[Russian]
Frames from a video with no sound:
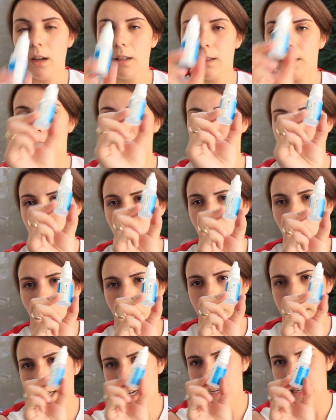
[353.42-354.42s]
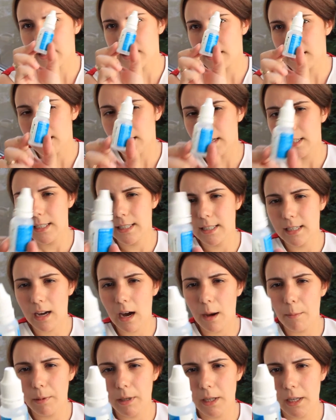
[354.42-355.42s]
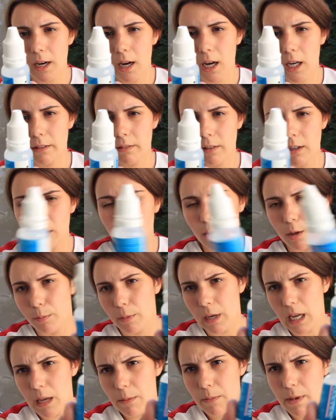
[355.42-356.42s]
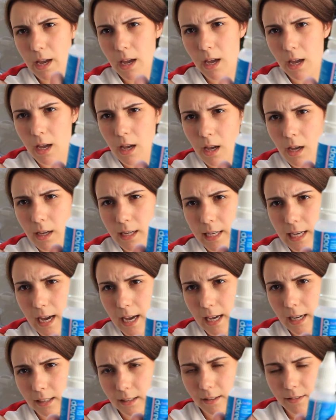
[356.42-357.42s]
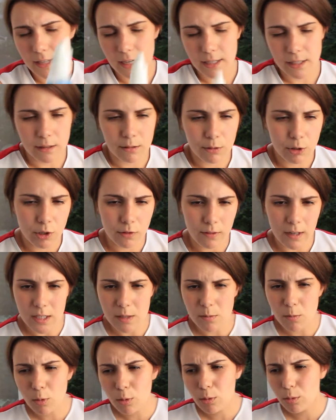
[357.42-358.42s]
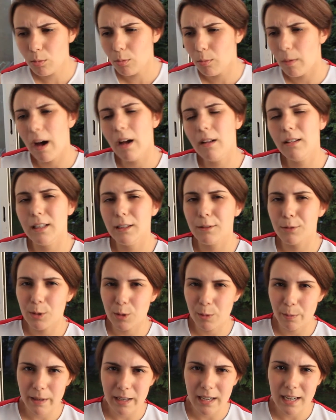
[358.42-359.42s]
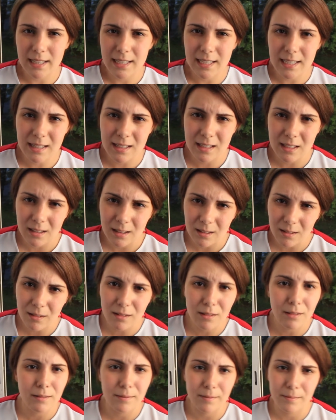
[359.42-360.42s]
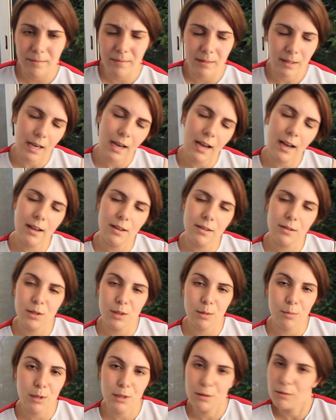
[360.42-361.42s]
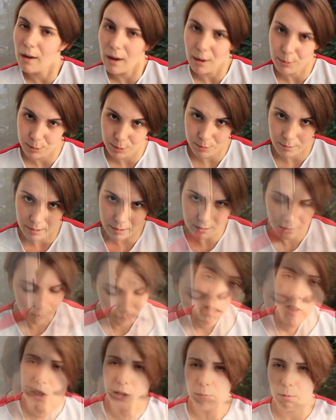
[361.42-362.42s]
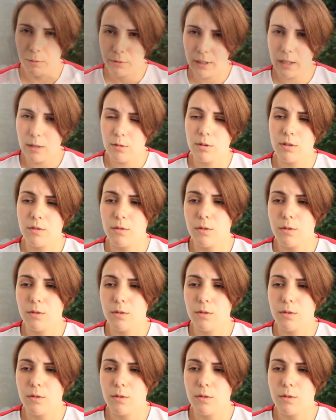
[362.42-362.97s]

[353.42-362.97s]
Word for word: Так что у меня остались капли Aqualor Baby, я их на всякий случай возьму, мало ли вдруг пригодится, но я сомневаюсь в этом. Также, повторюсь,